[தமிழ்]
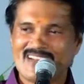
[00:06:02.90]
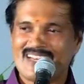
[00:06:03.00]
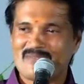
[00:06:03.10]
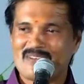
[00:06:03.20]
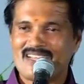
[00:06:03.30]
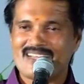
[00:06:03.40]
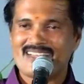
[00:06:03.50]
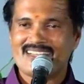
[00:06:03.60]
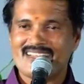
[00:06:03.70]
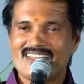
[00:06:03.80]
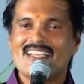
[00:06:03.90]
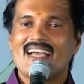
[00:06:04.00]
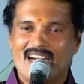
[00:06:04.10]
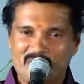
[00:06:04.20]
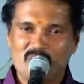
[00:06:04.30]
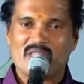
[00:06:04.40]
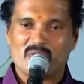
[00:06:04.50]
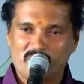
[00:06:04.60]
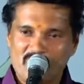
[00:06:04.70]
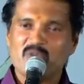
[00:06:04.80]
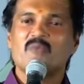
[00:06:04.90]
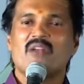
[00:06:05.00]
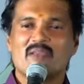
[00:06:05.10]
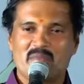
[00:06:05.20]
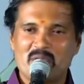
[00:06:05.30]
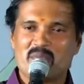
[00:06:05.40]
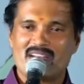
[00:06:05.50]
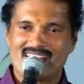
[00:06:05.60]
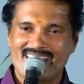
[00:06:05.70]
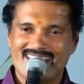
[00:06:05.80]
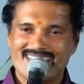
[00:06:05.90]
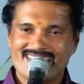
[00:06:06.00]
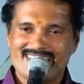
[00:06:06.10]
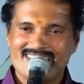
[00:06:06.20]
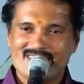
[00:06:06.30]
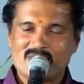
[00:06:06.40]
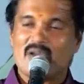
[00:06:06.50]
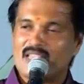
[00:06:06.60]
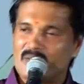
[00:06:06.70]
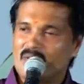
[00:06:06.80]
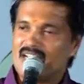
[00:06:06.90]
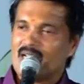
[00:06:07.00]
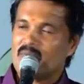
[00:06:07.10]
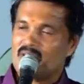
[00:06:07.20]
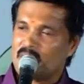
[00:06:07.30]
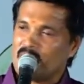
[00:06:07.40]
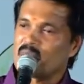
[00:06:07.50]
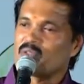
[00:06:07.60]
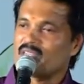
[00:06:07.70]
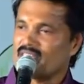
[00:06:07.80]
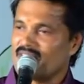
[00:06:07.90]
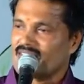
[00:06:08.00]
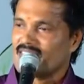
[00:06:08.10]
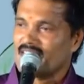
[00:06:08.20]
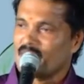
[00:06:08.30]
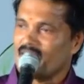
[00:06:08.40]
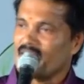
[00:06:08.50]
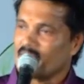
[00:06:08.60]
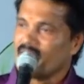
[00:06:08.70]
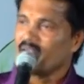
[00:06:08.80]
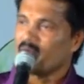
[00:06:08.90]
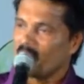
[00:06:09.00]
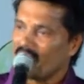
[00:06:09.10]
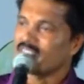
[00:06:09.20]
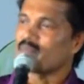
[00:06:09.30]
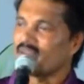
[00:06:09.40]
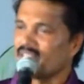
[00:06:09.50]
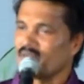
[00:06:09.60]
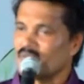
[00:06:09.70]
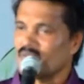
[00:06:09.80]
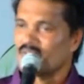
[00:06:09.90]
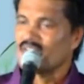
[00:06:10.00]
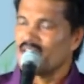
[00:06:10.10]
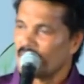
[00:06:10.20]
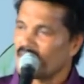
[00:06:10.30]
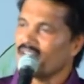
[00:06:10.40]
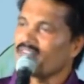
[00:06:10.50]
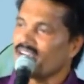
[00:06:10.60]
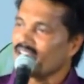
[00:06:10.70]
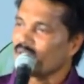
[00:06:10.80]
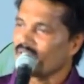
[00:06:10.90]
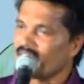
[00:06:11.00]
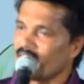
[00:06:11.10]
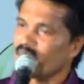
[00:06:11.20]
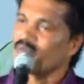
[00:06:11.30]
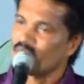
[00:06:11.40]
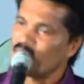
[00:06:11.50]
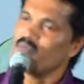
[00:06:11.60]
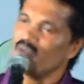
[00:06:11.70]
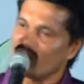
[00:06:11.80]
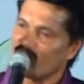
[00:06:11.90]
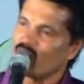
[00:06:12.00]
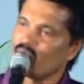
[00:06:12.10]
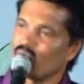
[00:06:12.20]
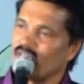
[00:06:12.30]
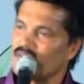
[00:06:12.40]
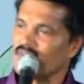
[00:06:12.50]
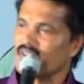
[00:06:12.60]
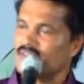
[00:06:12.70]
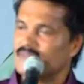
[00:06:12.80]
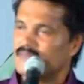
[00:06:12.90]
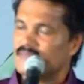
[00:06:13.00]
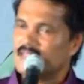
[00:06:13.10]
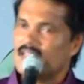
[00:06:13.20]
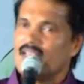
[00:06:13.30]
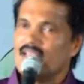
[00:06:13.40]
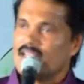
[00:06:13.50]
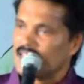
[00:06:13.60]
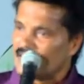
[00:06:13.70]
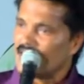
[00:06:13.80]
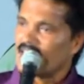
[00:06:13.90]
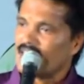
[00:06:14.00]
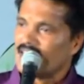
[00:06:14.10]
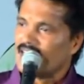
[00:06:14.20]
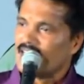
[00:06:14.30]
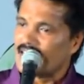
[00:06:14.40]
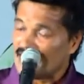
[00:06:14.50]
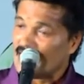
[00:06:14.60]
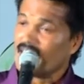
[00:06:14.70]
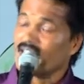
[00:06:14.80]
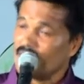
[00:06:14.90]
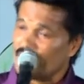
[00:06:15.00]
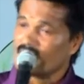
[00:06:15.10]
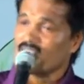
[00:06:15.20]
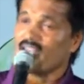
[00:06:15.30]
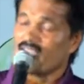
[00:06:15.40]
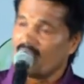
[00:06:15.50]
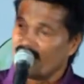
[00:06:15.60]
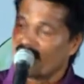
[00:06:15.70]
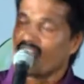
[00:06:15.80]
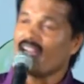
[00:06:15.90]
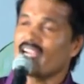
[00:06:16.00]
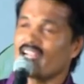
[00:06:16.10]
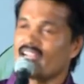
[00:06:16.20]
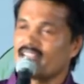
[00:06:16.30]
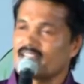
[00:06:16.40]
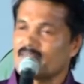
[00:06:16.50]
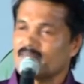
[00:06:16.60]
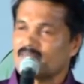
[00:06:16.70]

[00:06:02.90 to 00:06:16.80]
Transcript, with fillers: வர்றாரு அப்படின்னா அந்த உறவு முறை மேம்படுறது தான் ஸோ அந்த மாதிரி நம்ம எப்படி புத்தகத்தை வாசிக்கிற மாதிரி எப்படி நம்ம மனசை படிக்கிறோமோ அப்படி தான் வாழ்க்கையோட தரமும் ரொம்ப ஒரு உயர்வாக இருக்கும் இதில் இன்றைக்கி இன்னொரு விஷயம் நான் காலையில் கல்கட்டாவில் இருந்தேன்